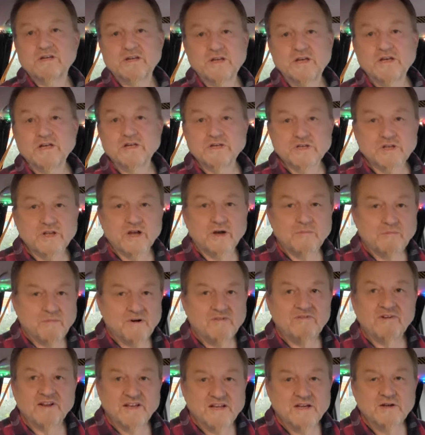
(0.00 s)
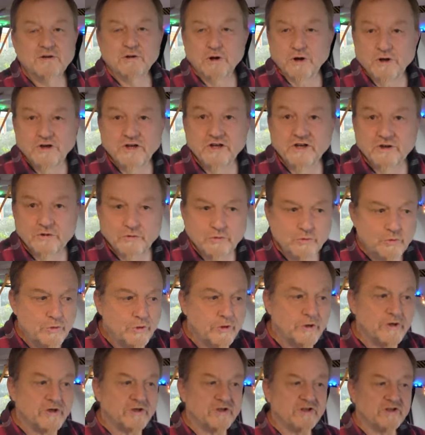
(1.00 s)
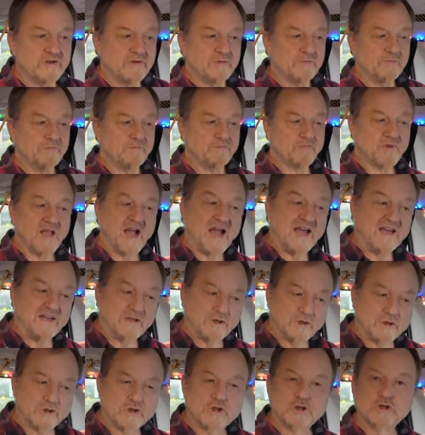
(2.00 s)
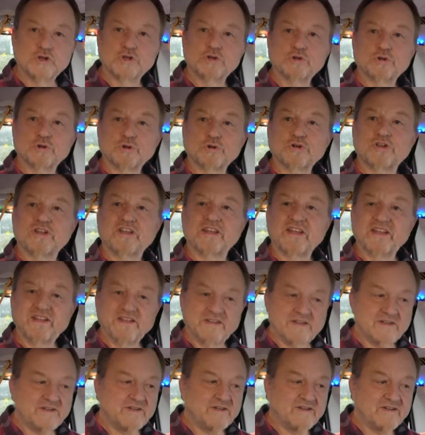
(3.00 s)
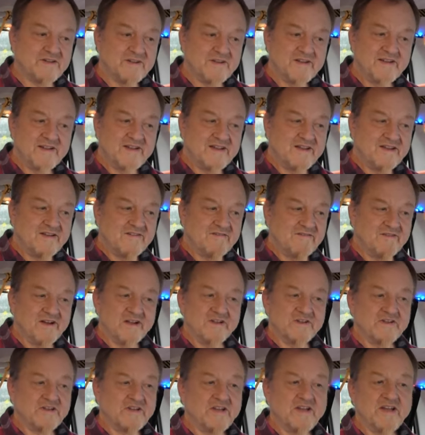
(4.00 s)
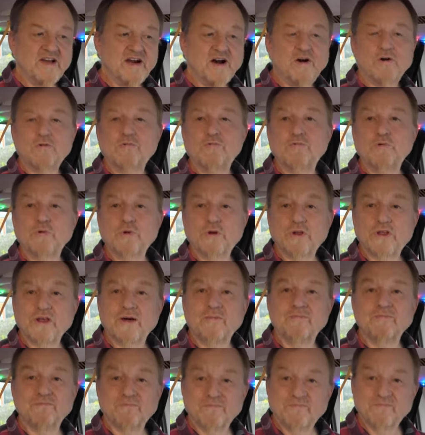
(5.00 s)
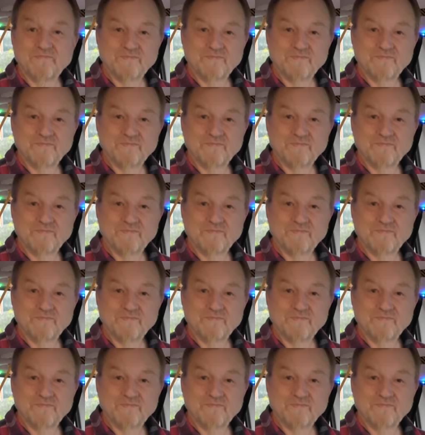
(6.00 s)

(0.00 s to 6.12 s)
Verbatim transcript: ich sag mal, wenn die Leute genügend eingeschüchtert sind, werden die auch fügsam.